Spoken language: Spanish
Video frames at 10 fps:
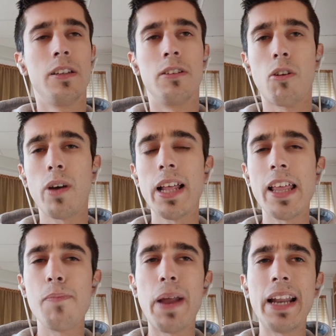rueda
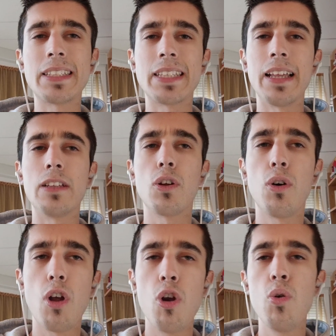de prensa de todos
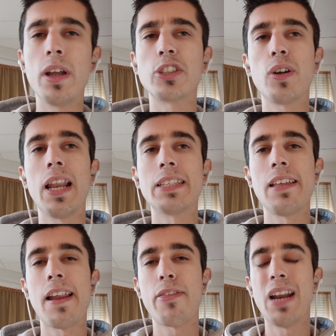los lunes hoy en la
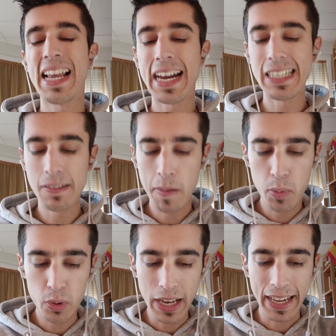sede nacional Calle
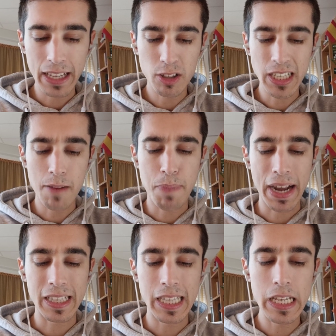Bambú dirigiéndose al
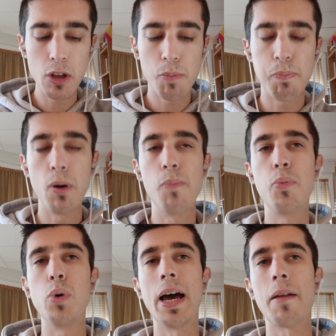Partido
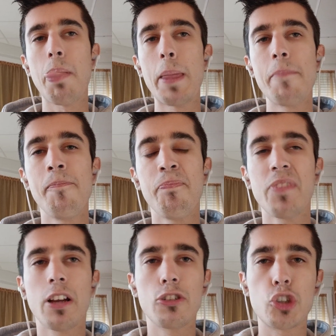Popular
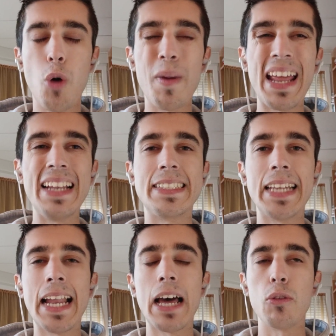sobre el
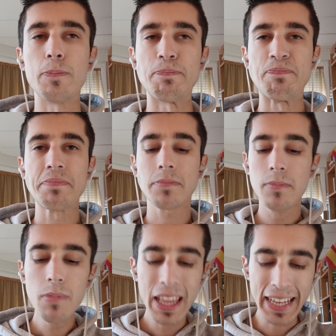Senado,
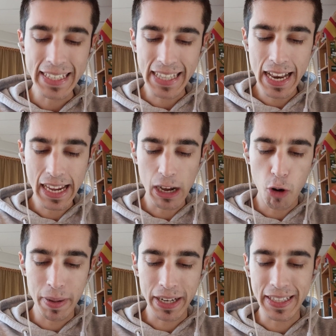que tiene que
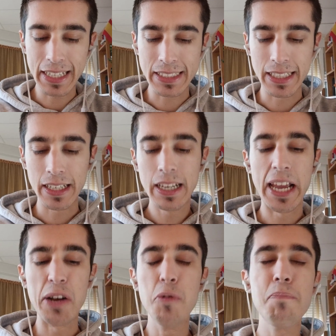convertirse
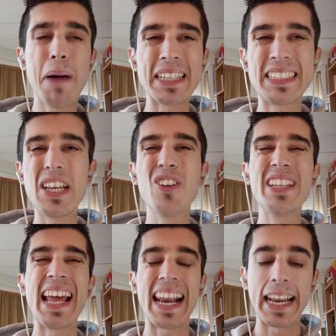en un bastión
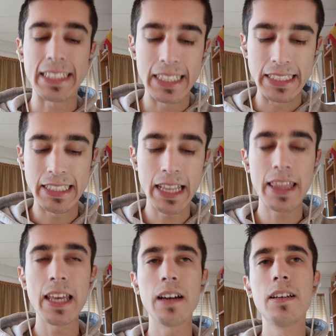de
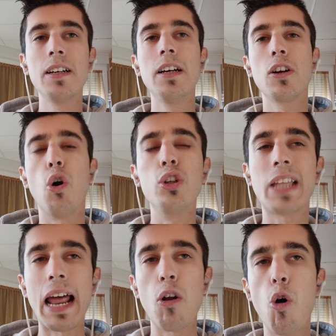resistencia
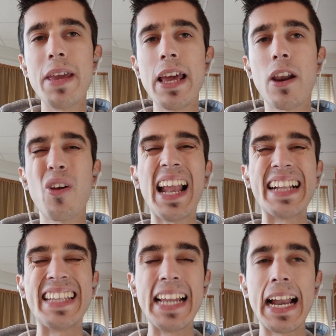contra el gobierno y
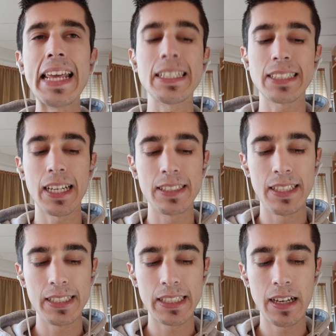la tiranía
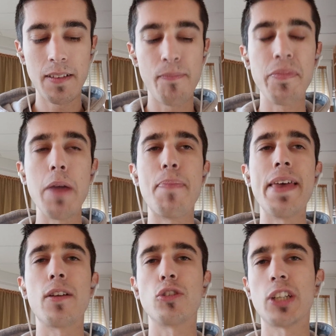sanchista de
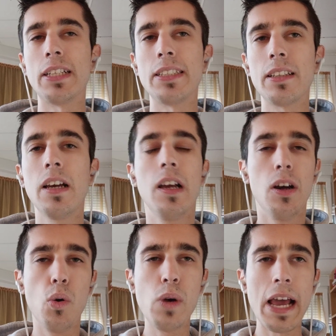Pedro Sánchez.
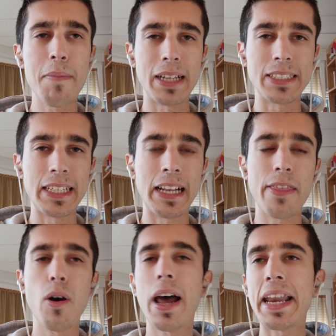Una vez más,
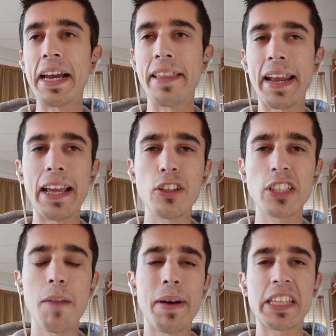Ignacio Garriga, dirigiéndose
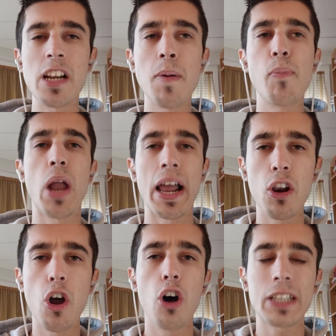al Partido Popular,
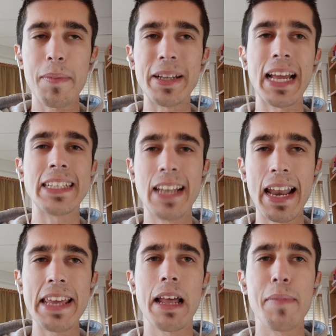no tramitéis la
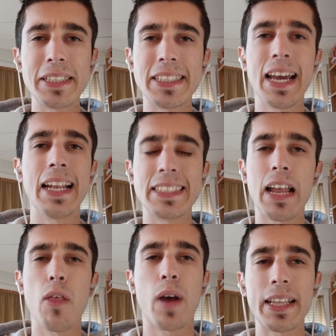ley de amnistía en el
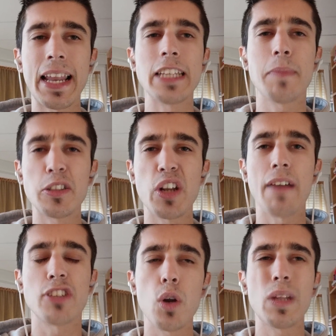Senado que tenéis mayoría
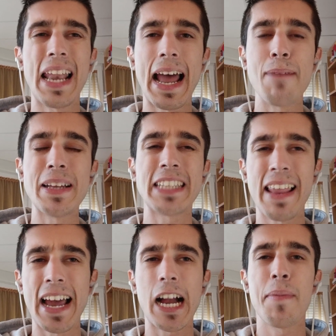absoluta en la mesa de
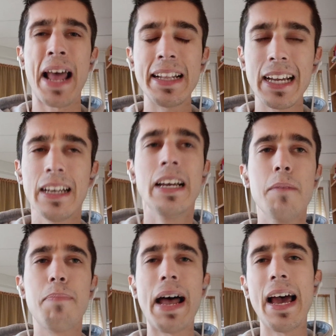la Cámara Alta
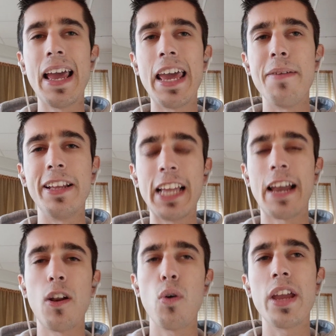para
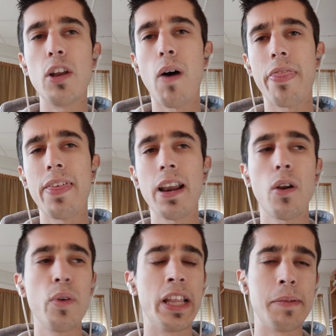evitarlo y no
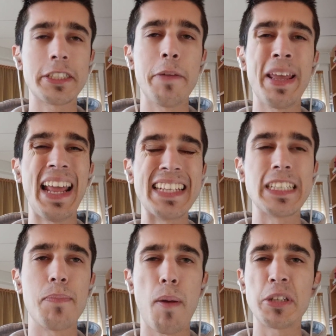hacerlo, y además también
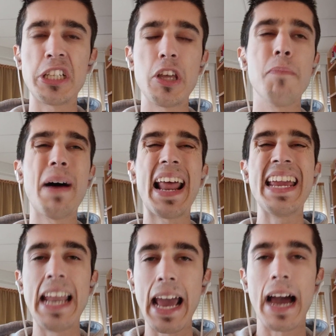esa proposición para
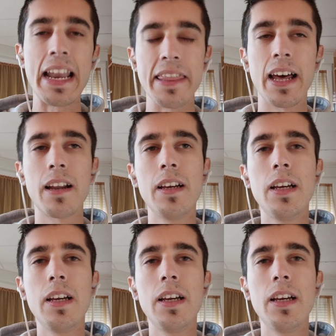ilegalizar